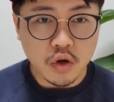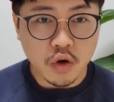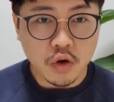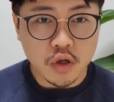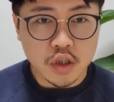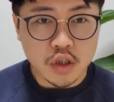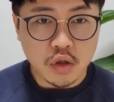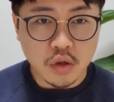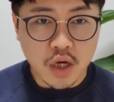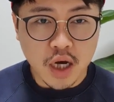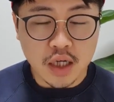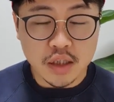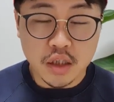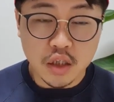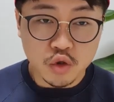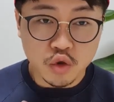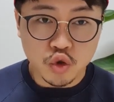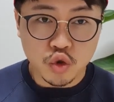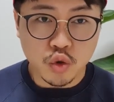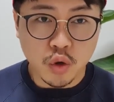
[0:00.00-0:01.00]
여기서
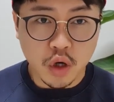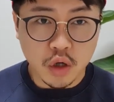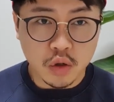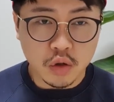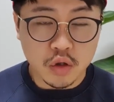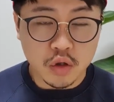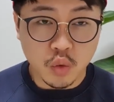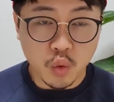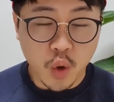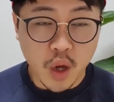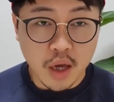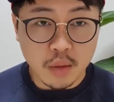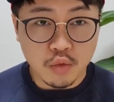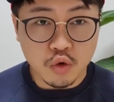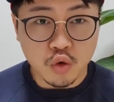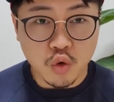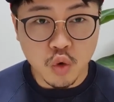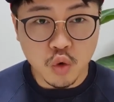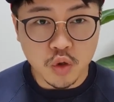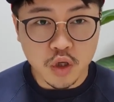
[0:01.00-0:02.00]
가장 중요한 것은
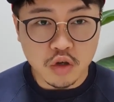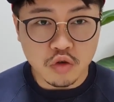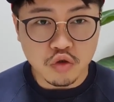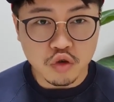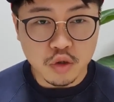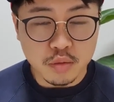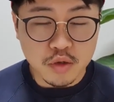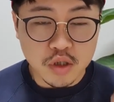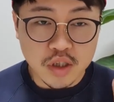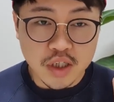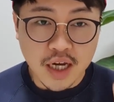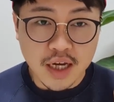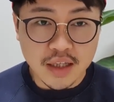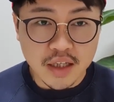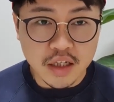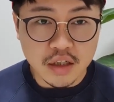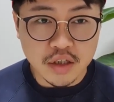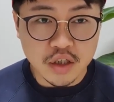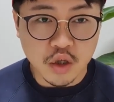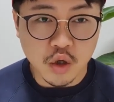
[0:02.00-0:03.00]
외부 공기 유입을
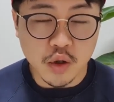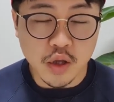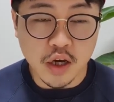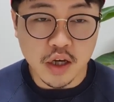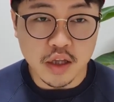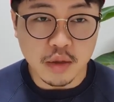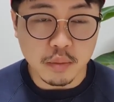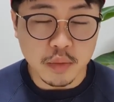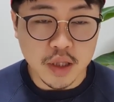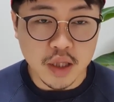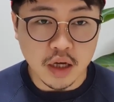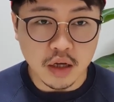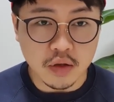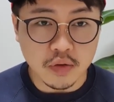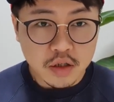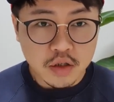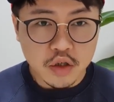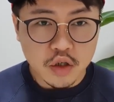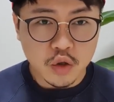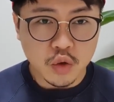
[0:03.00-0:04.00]
차단시켜 놔야 됩니다
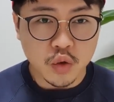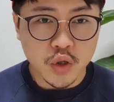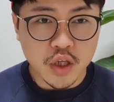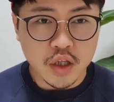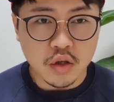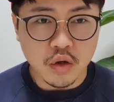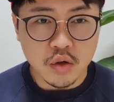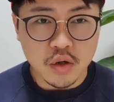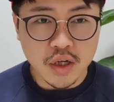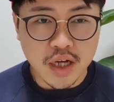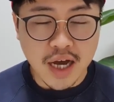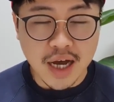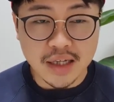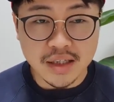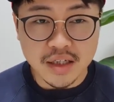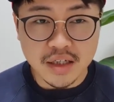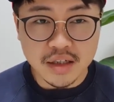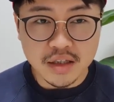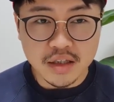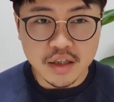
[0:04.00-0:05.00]
그리고 히터를
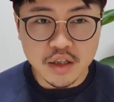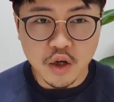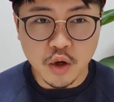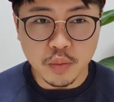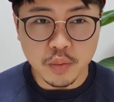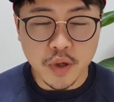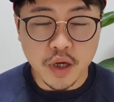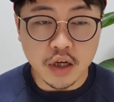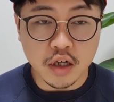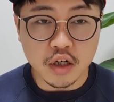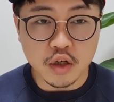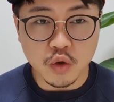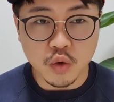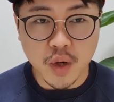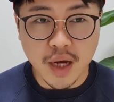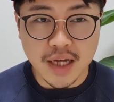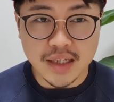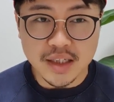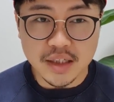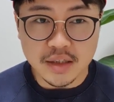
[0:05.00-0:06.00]
가장 뜨겁게 그리고
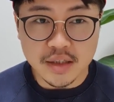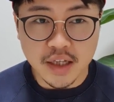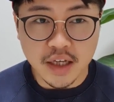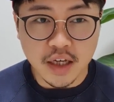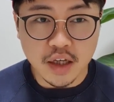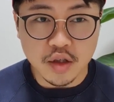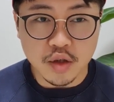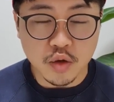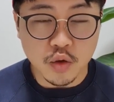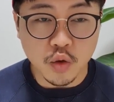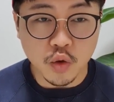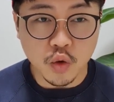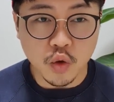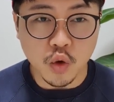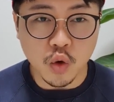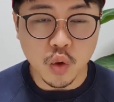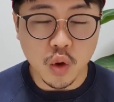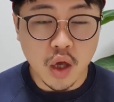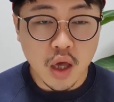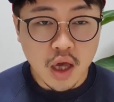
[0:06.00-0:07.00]
가장 세게
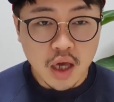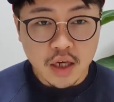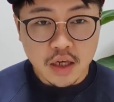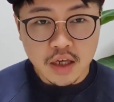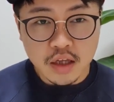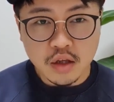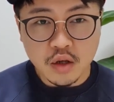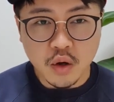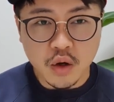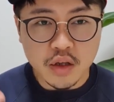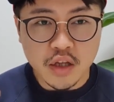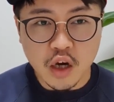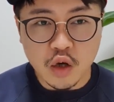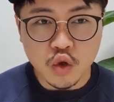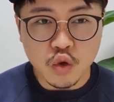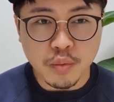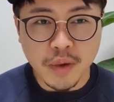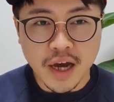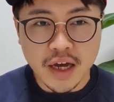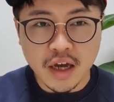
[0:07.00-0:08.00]
틀어놓고 히터가
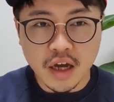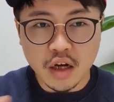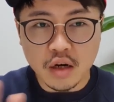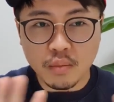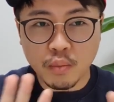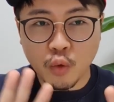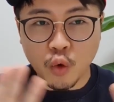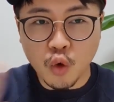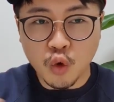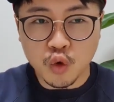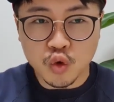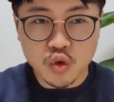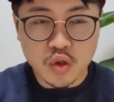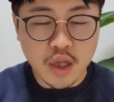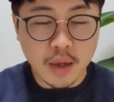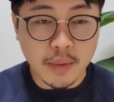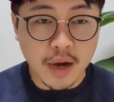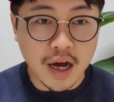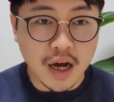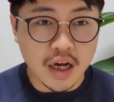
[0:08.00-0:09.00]
나오는 방향을 모두
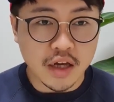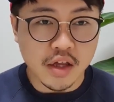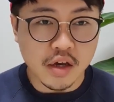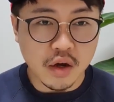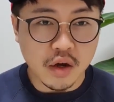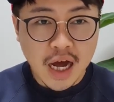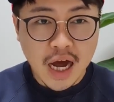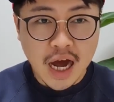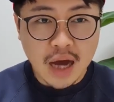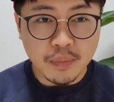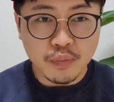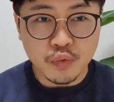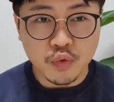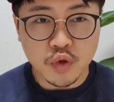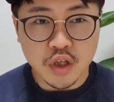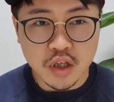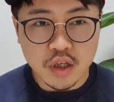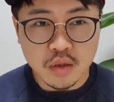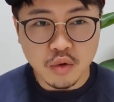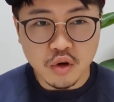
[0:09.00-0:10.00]
다 막아야 돼요
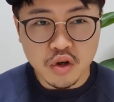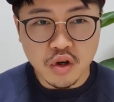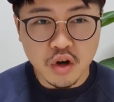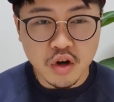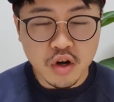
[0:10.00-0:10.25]
앞뒤 뭐